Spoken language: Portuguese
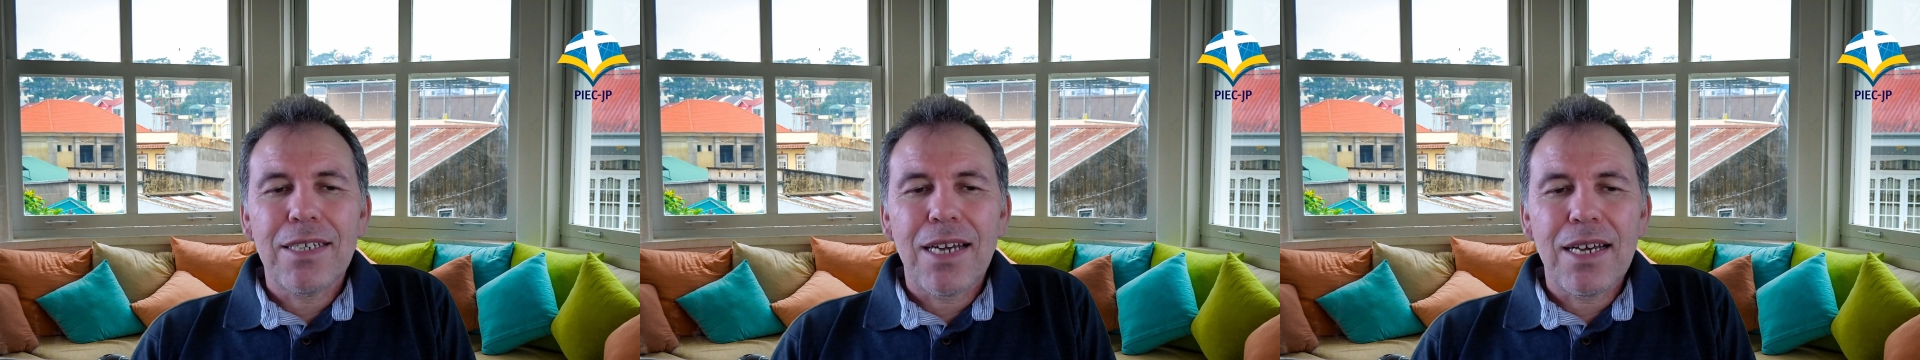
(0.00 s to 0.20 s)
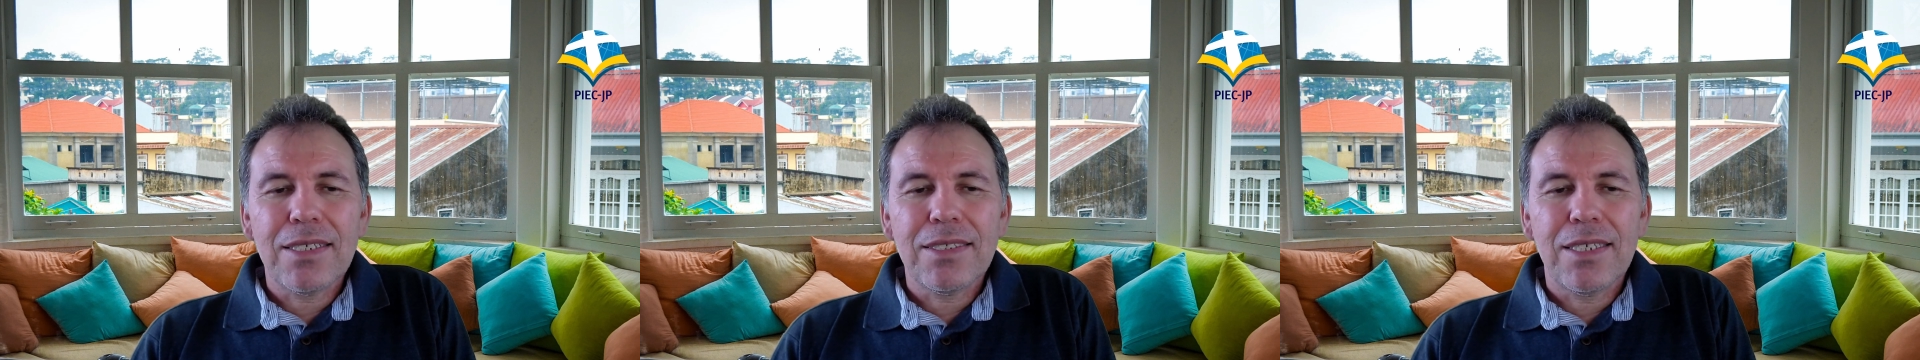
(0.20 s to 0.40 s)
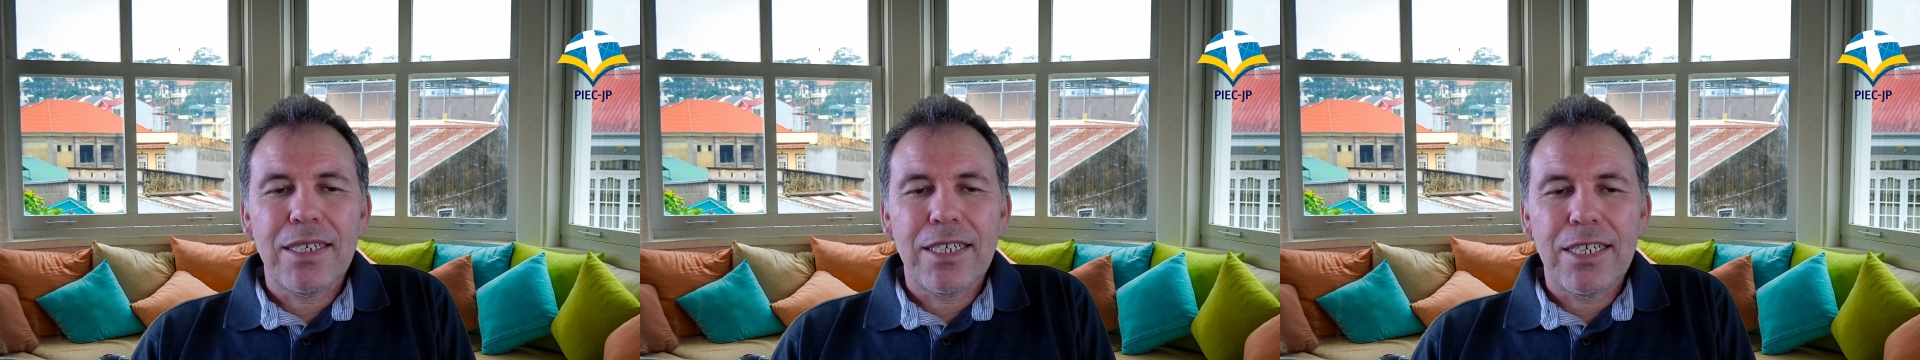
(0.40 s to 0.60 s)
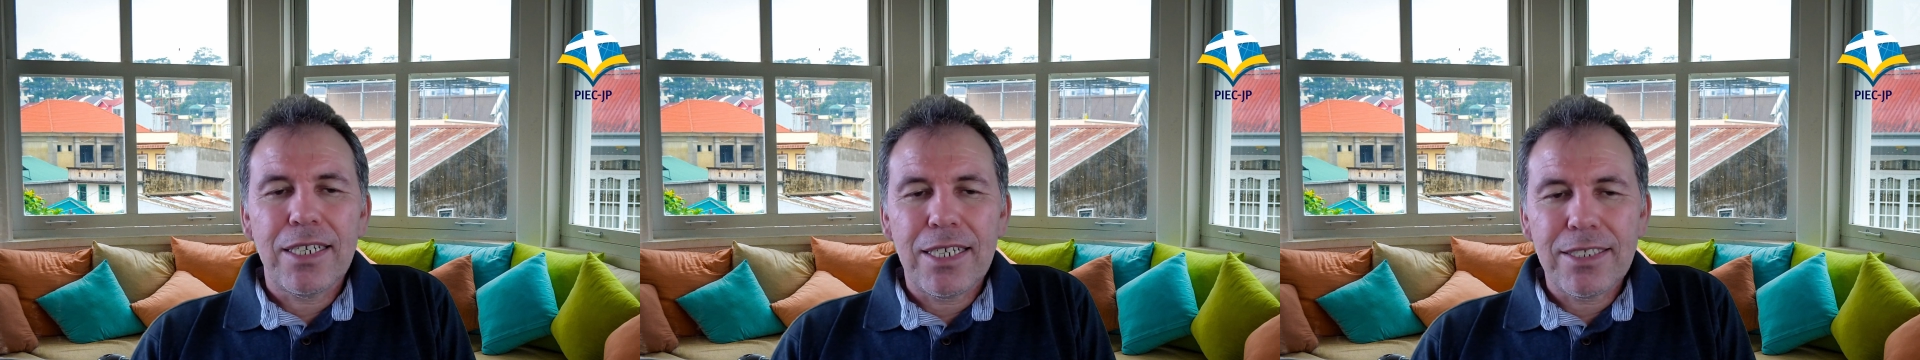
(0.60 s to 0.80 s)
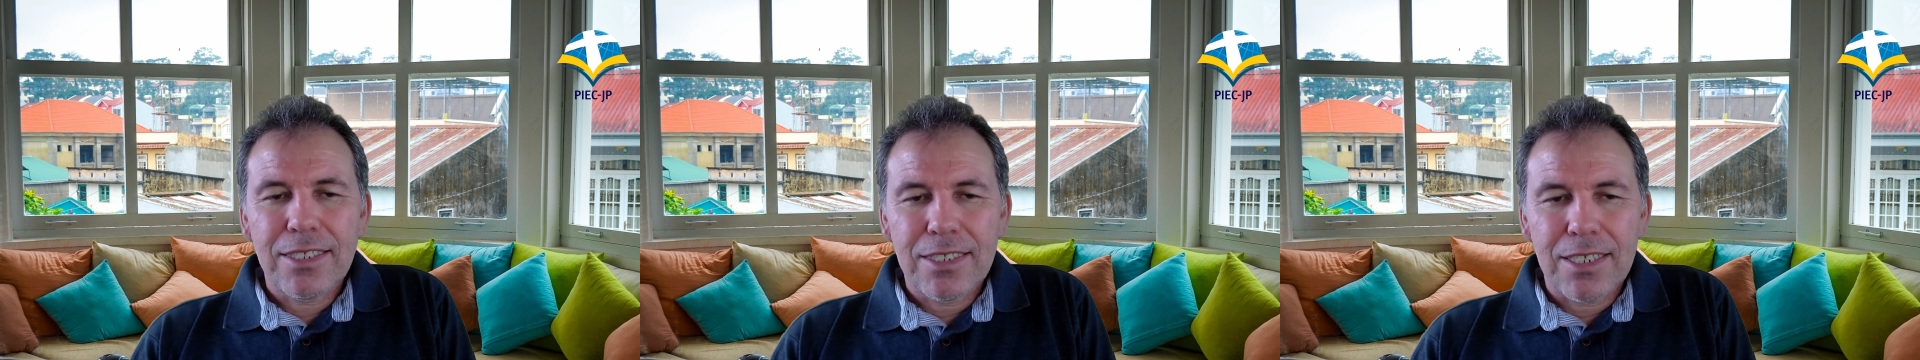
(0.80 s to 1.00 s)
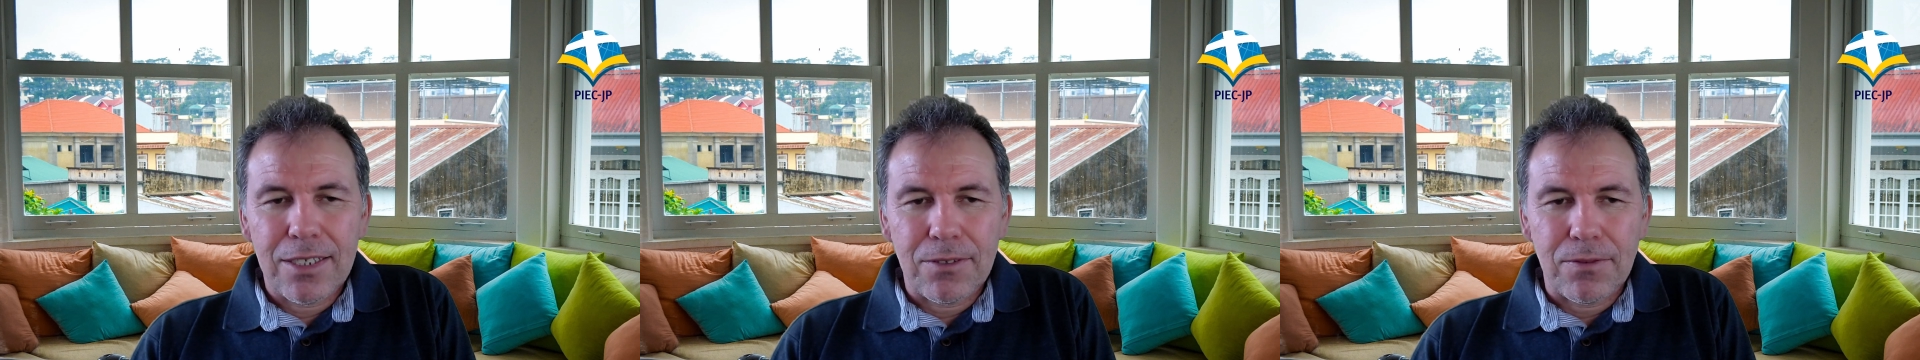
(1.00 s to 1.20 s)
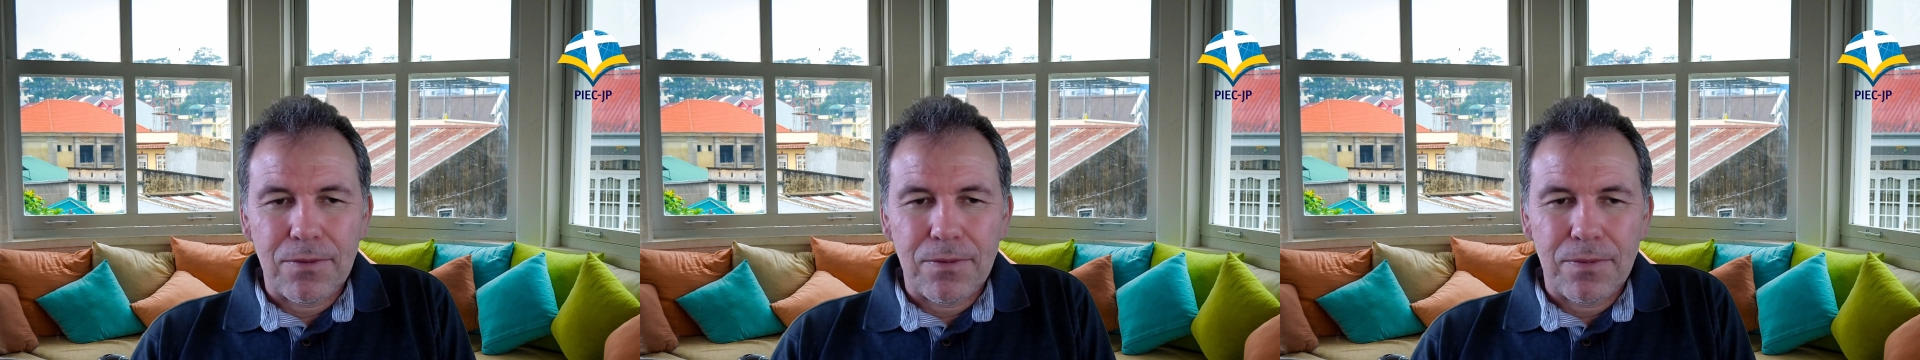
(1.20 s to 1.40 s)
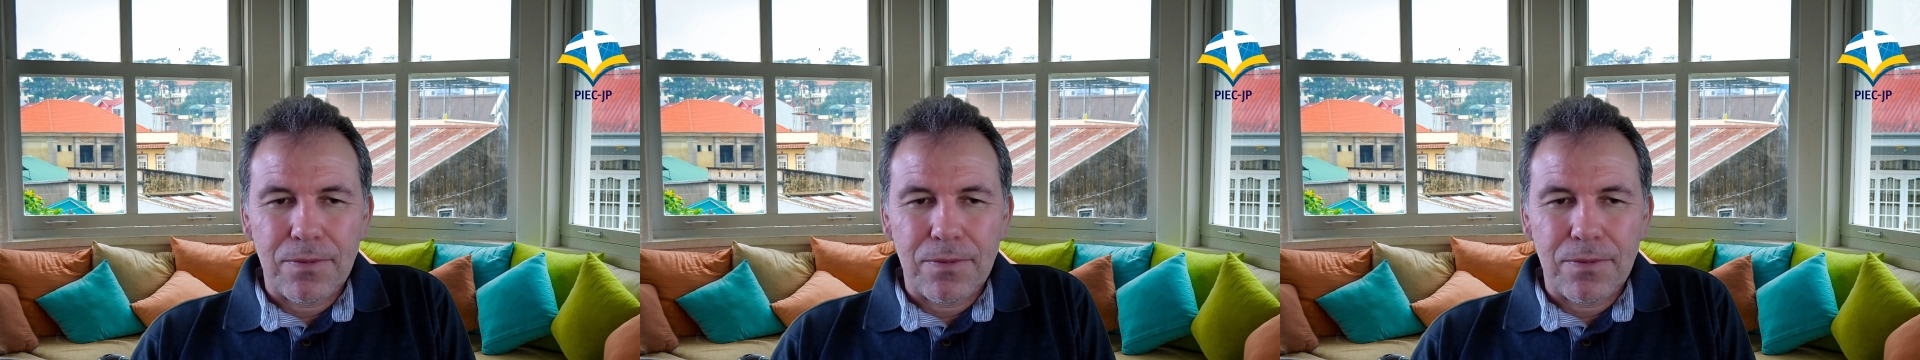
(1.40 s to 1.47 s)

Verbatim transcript: acerelação.